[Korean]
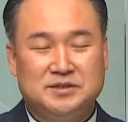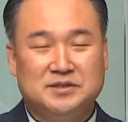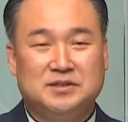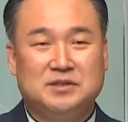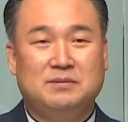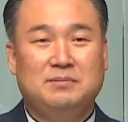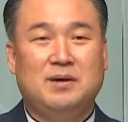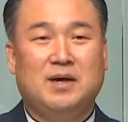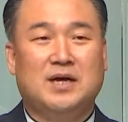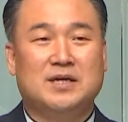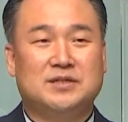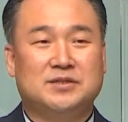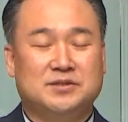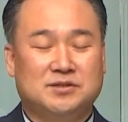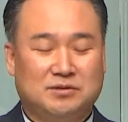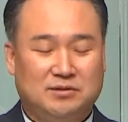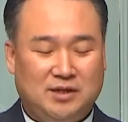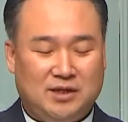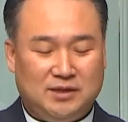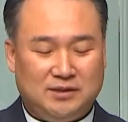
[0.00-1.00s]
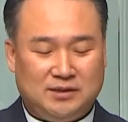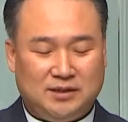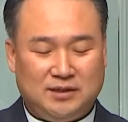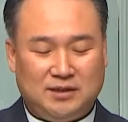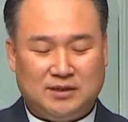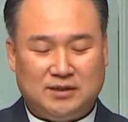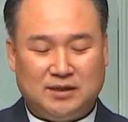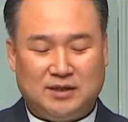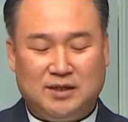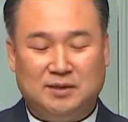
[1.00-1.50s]
집에 가서 전화할
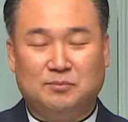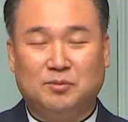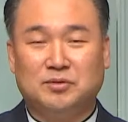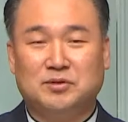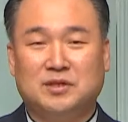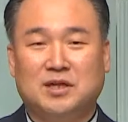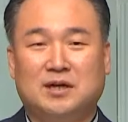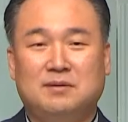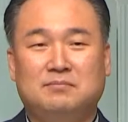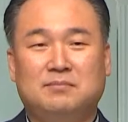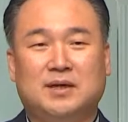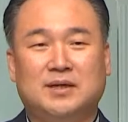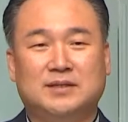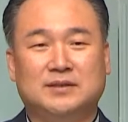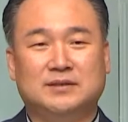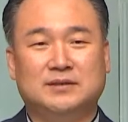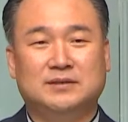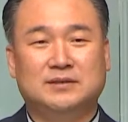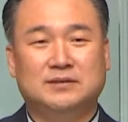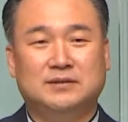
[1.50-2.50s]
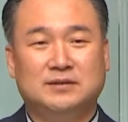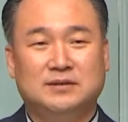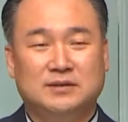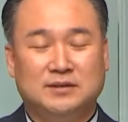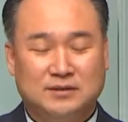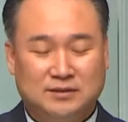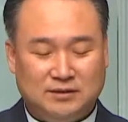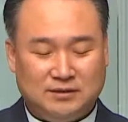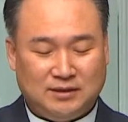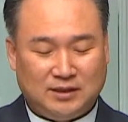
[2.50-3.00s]
테니까 못다 한 말은
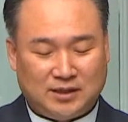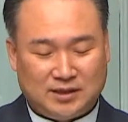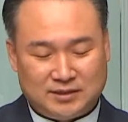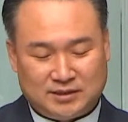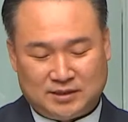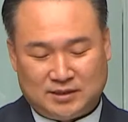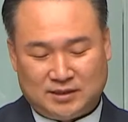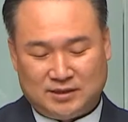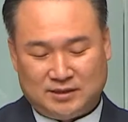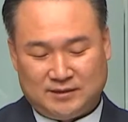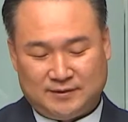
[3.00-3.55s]
그때 하자.